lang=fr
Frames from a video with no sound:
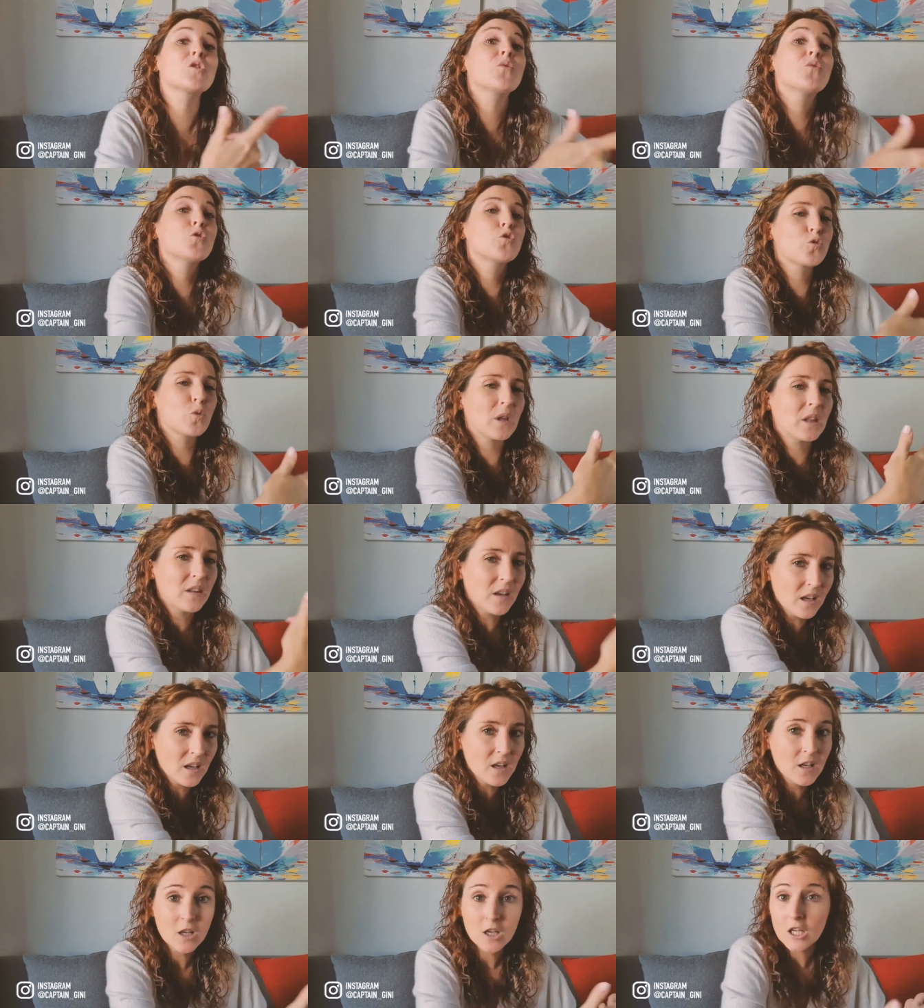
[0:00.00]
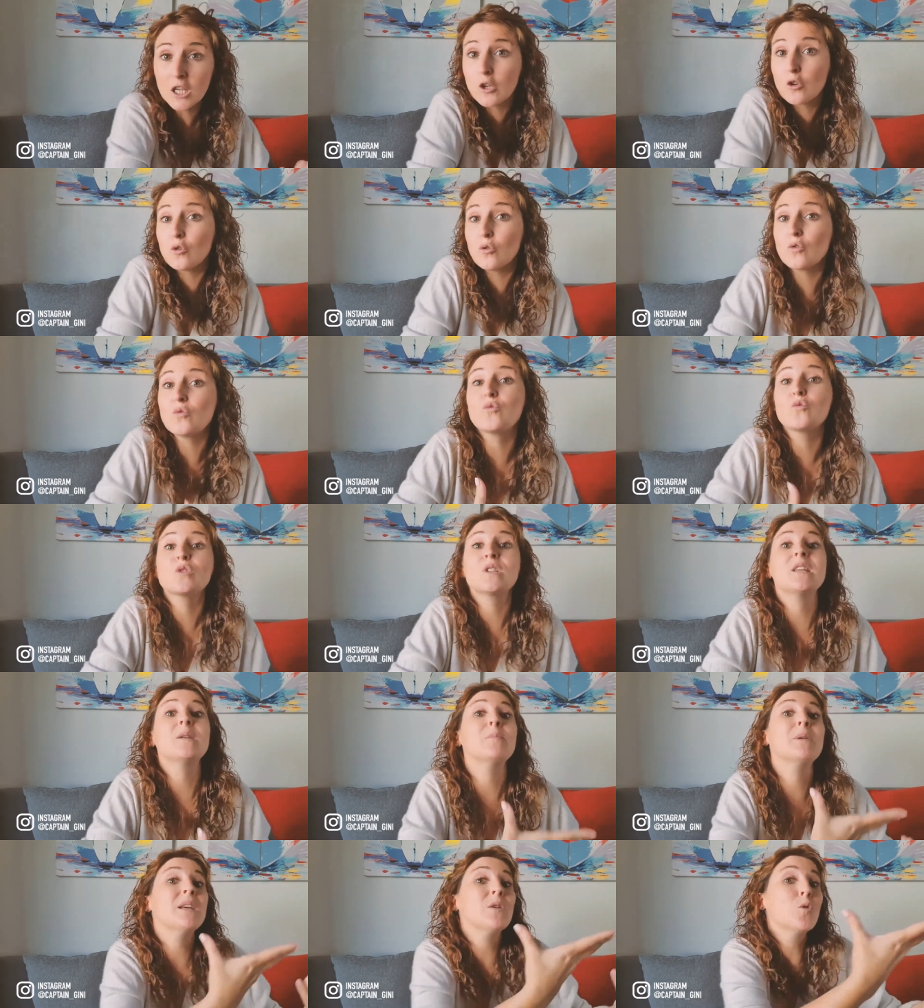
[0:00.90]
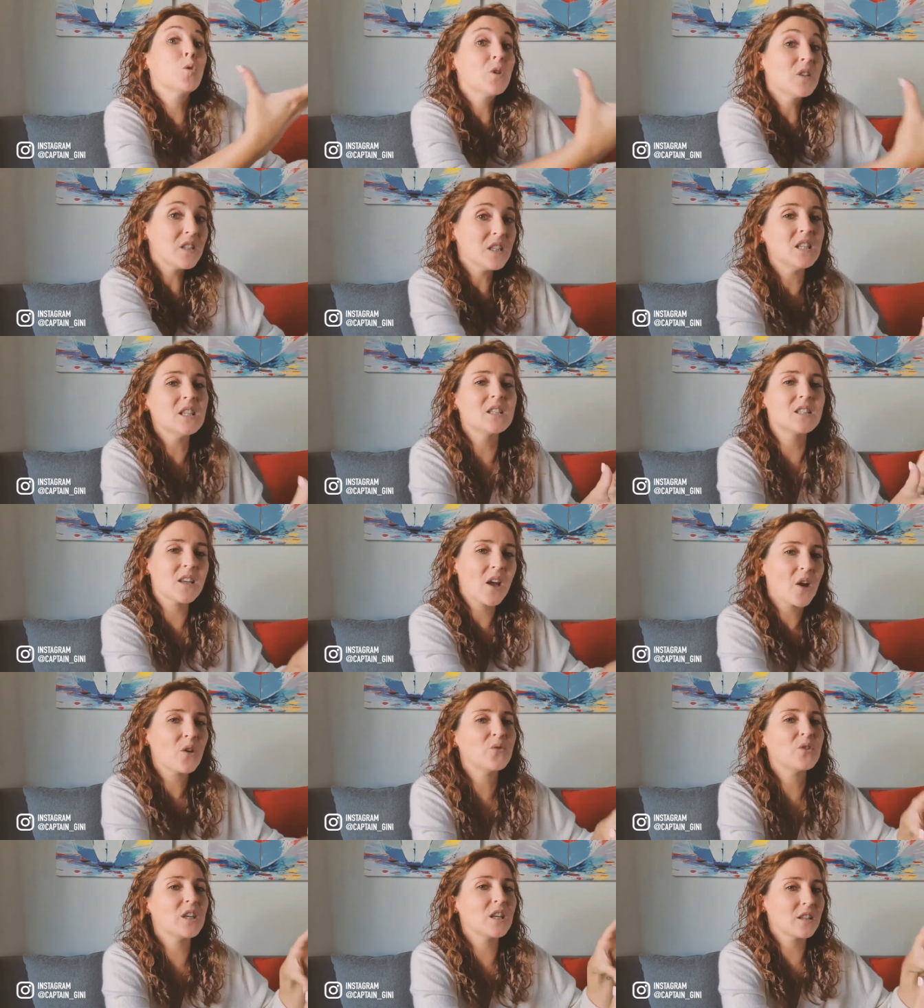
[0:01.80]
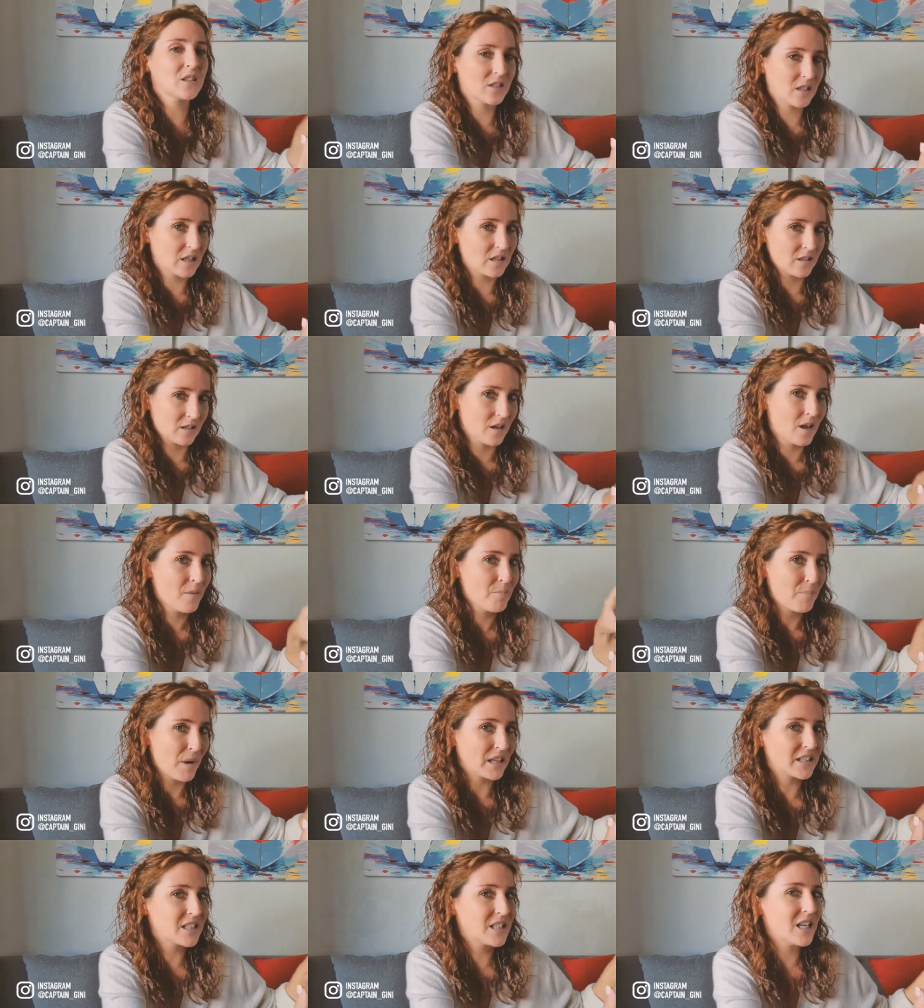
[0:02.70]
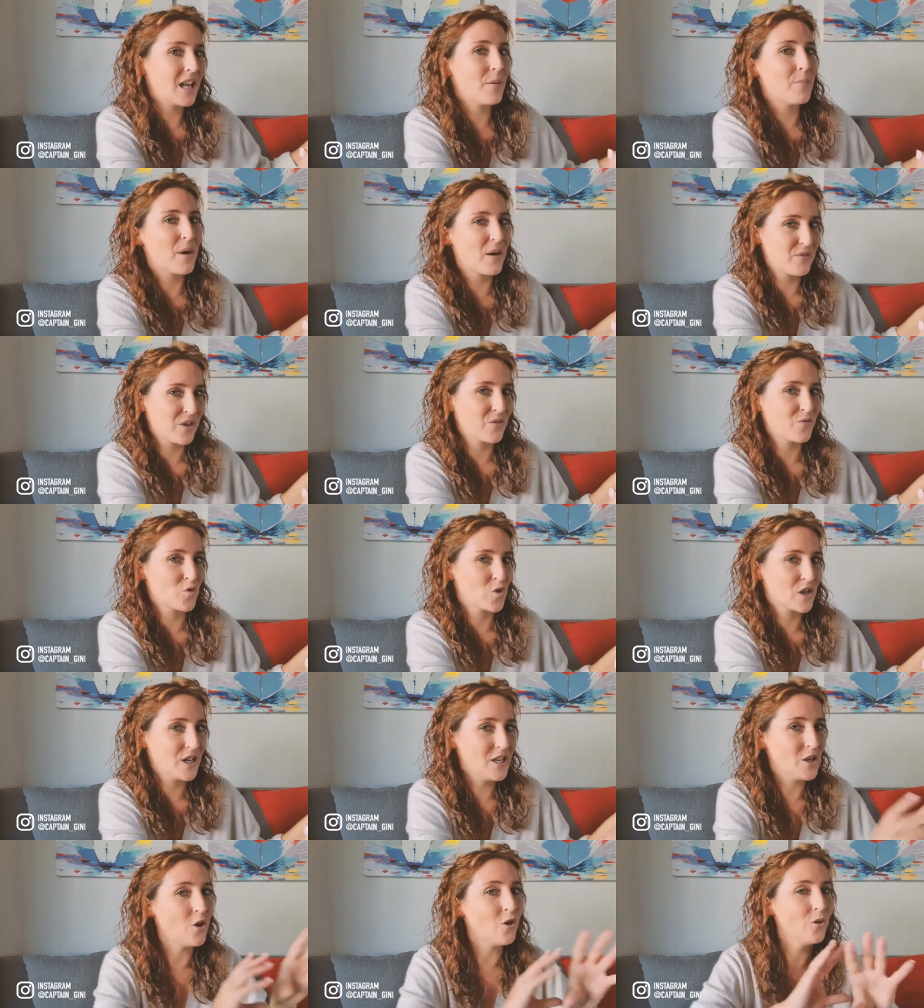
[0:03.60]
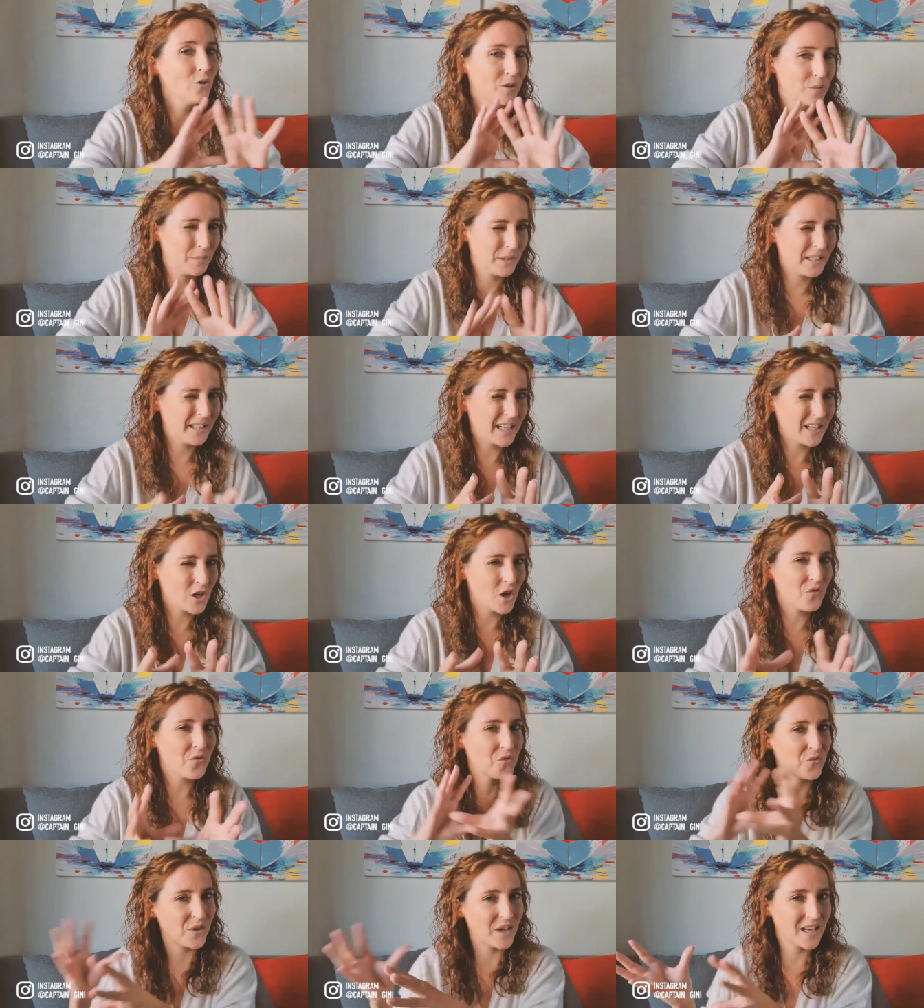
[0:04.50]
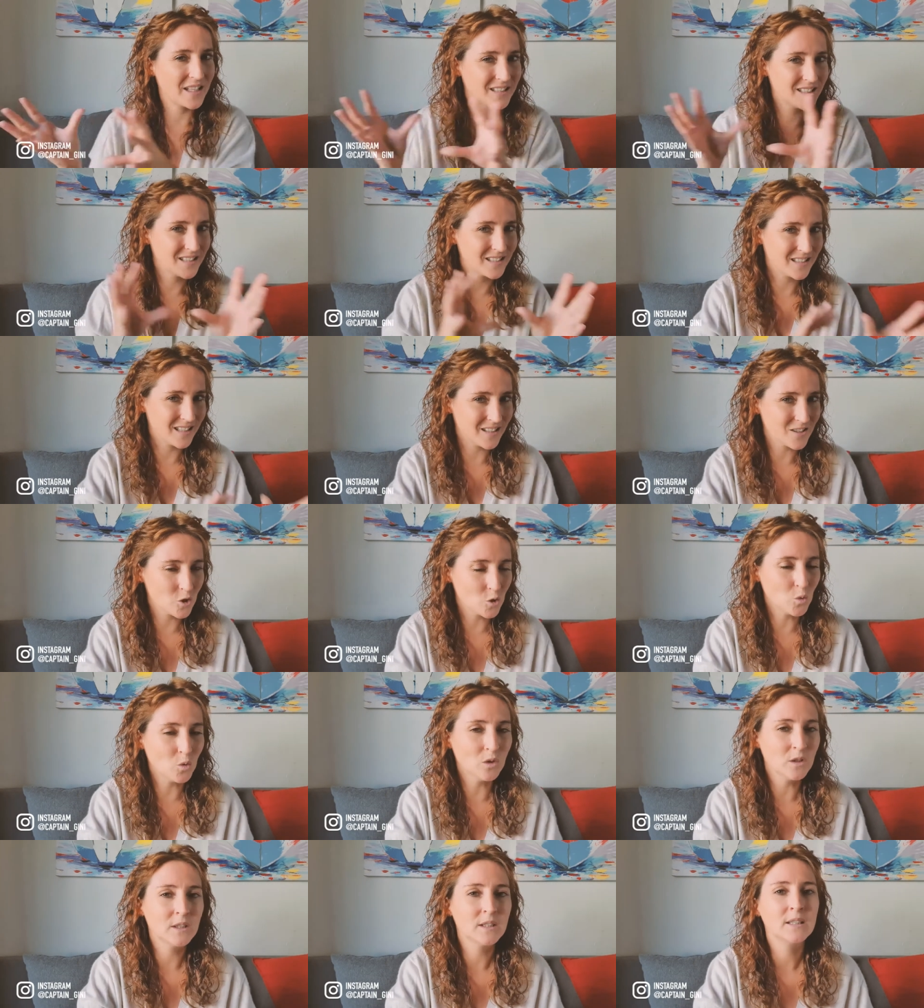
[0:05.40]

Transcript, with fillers: que vous le souhaitez et que vous aimez aussi servir cette partie-là avec vos clients. Bien d'accord, il faut faire la distinction.